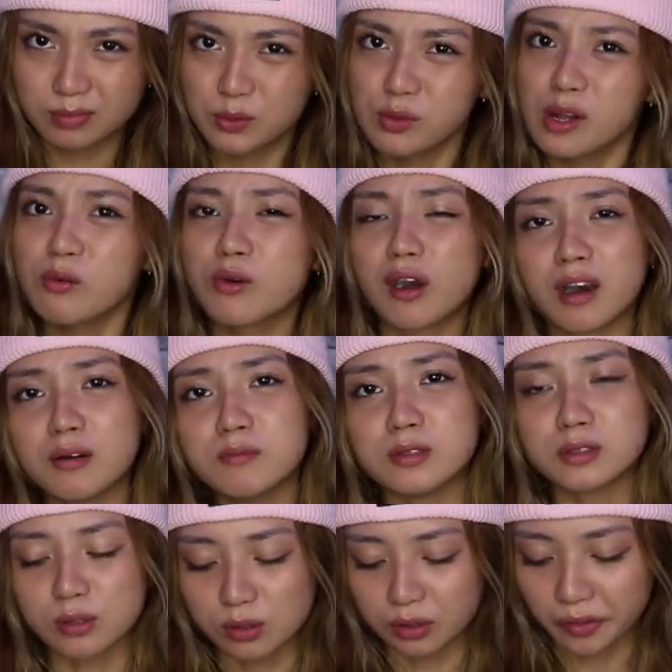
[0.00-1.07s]
Pero wala akong
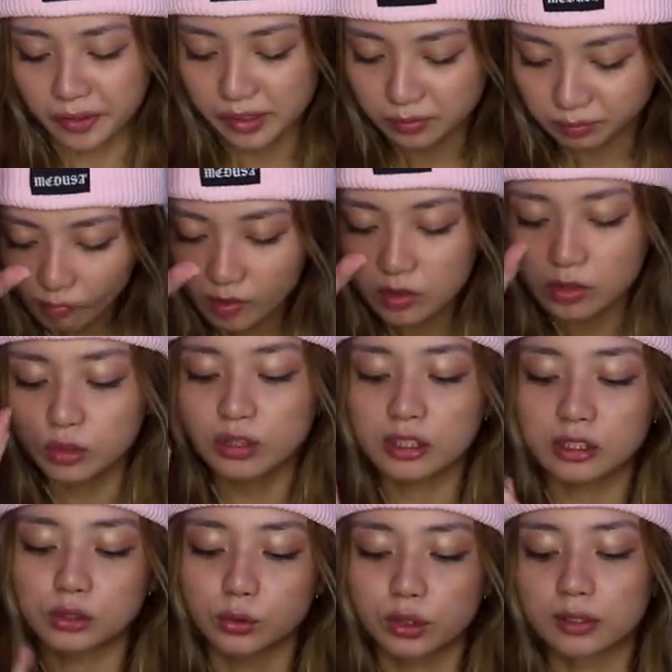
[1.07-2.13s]
abs, okay? So,
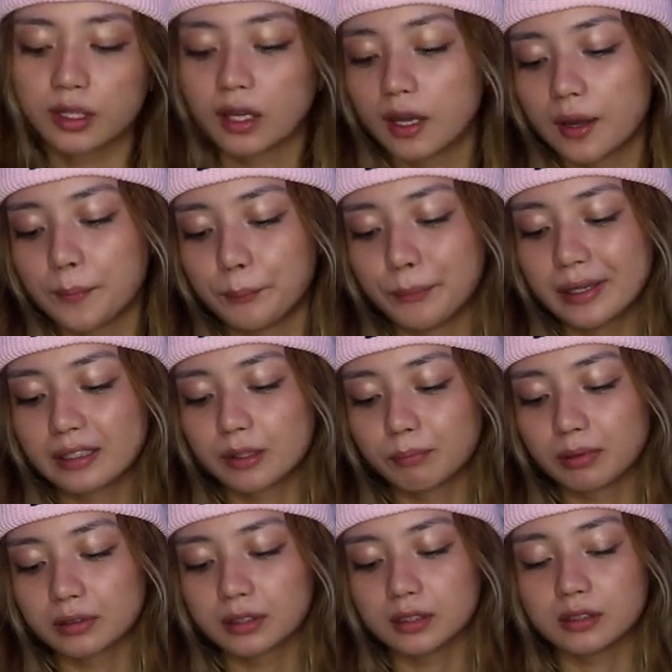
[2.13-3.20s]
next one. May
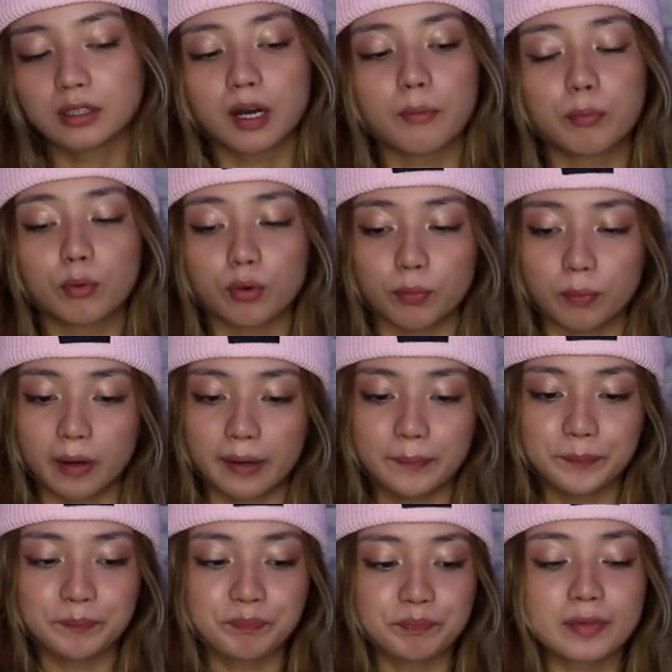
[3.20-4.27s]
kapatid ka po ba?
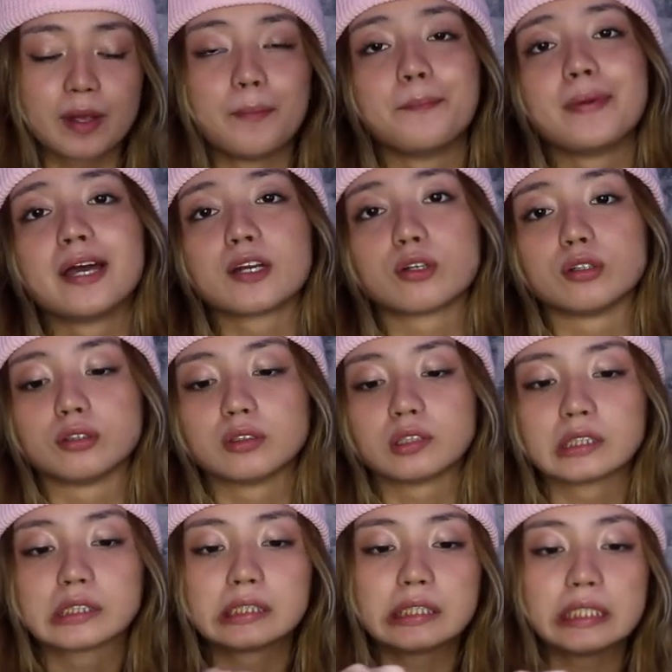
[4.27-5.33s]
Meron.
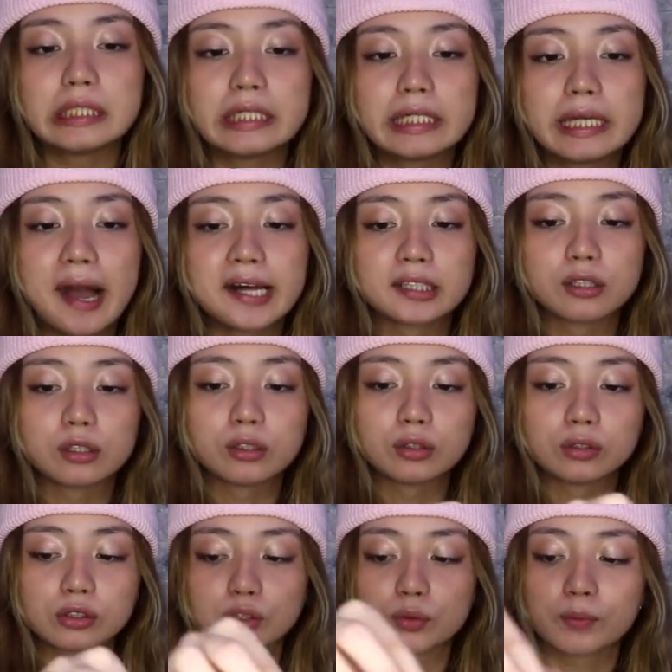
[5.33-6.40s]
Si ate
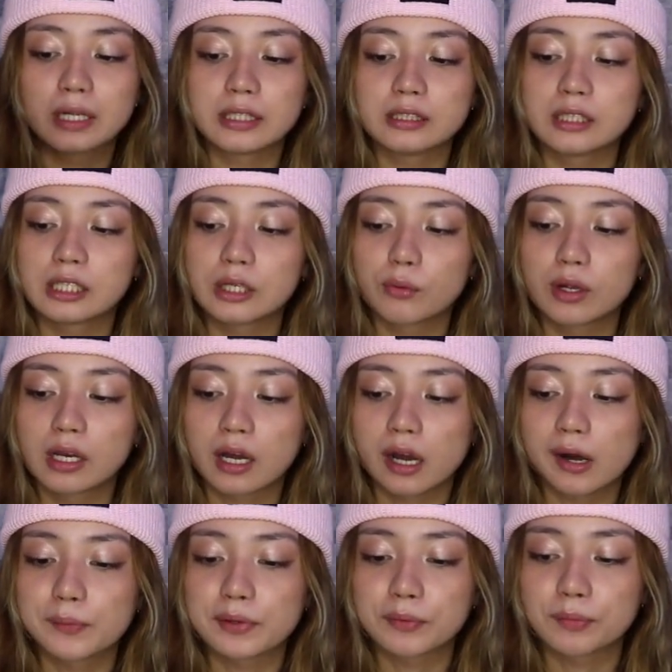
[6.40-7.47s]
ko. So, bali dalawa lang
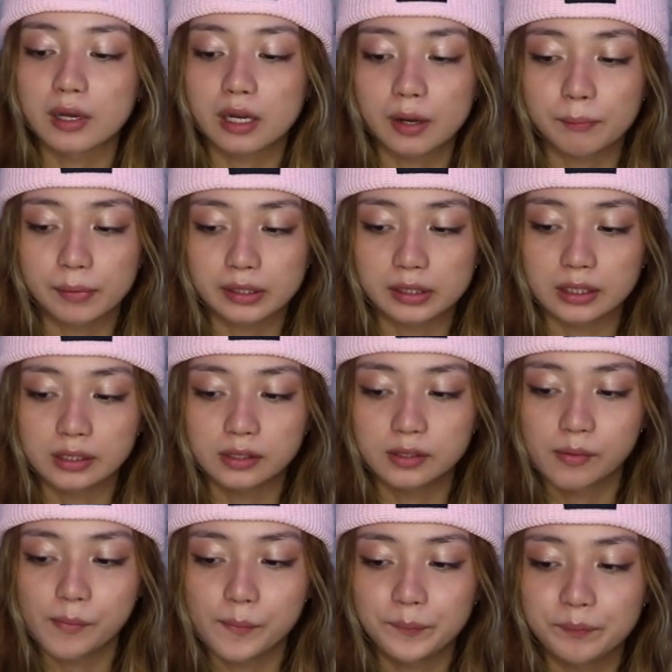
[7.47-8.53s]
kaming magkapatid.
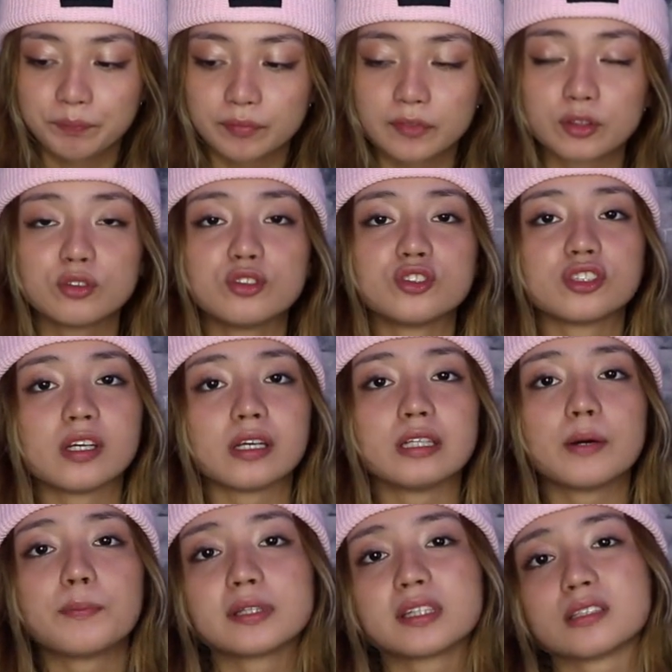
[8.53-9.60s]
Doon
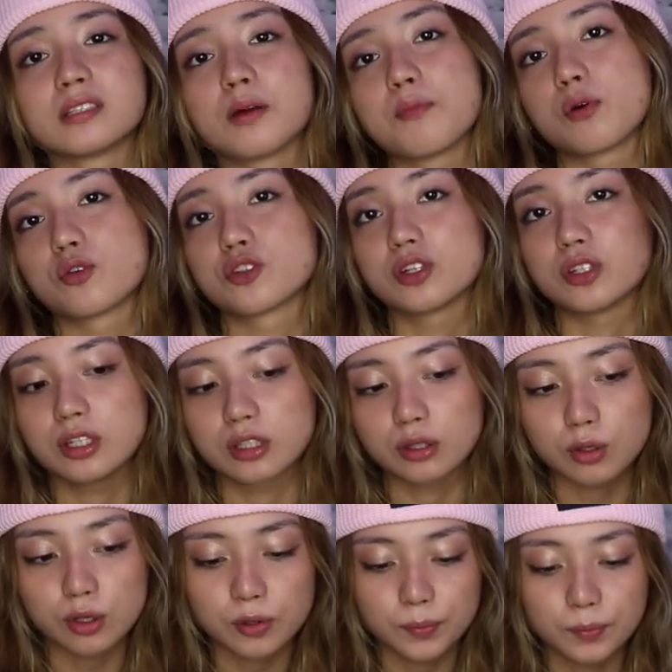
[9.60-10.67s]
siya eh. Dapat kasama ko siya
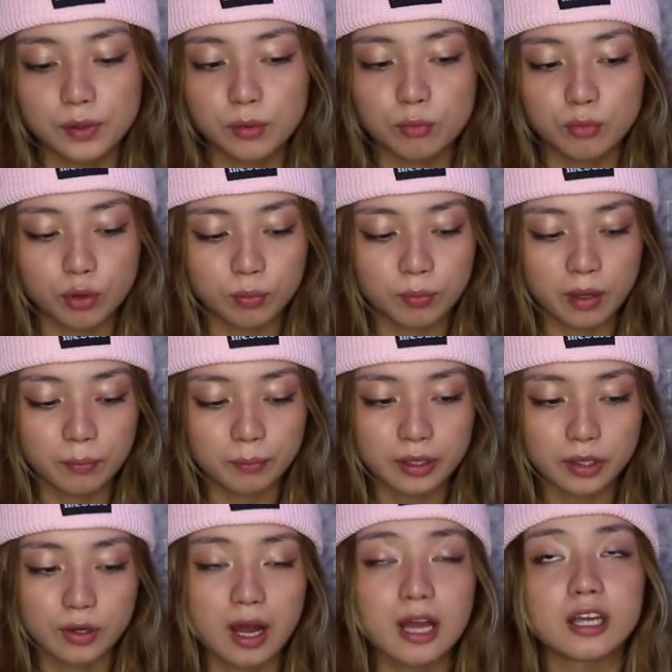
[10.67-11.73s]
dito. Magmukbang,
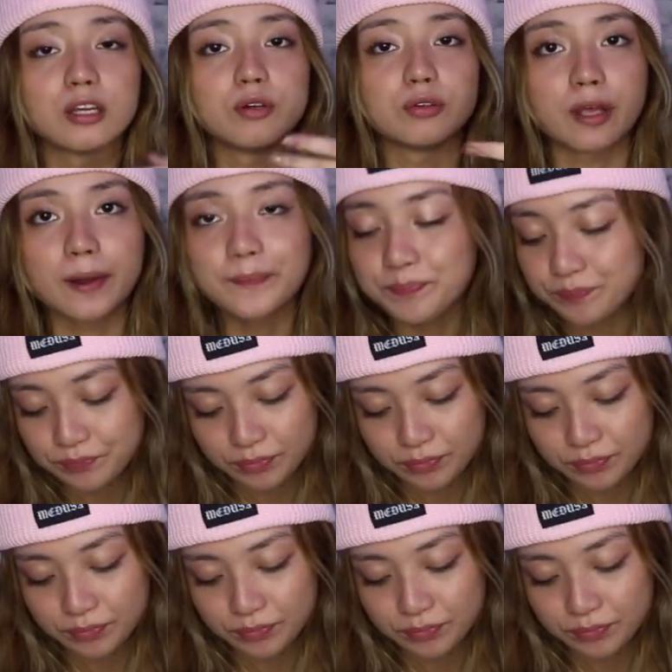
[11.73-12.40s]
pero ayaw niya.